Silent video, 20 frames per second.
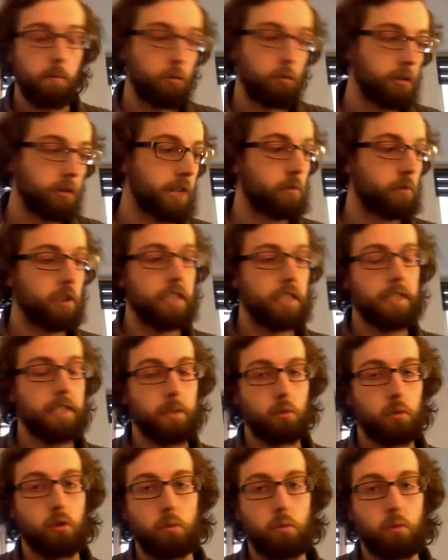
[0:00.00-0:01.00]
Pour de la 3D, c'est
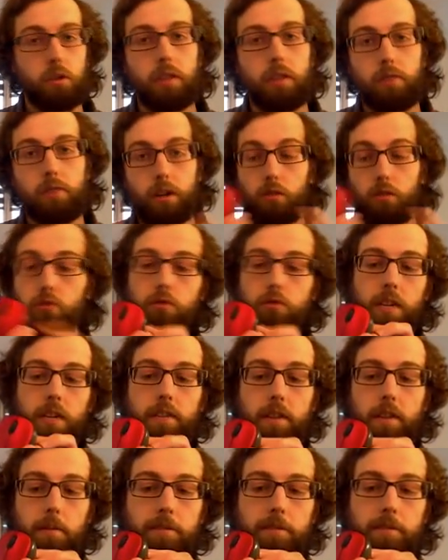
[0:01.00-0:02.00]
toujours mieux d'avoir une souris
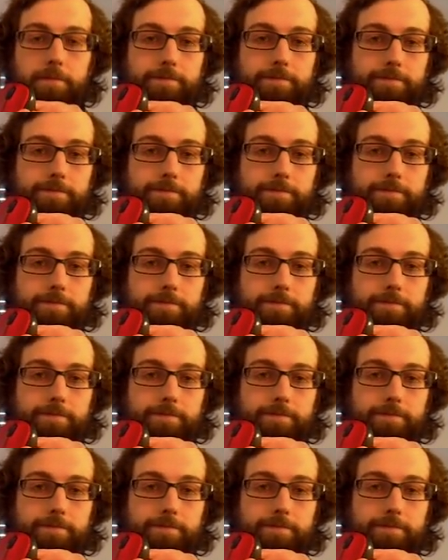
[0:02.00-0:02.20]
évidemment.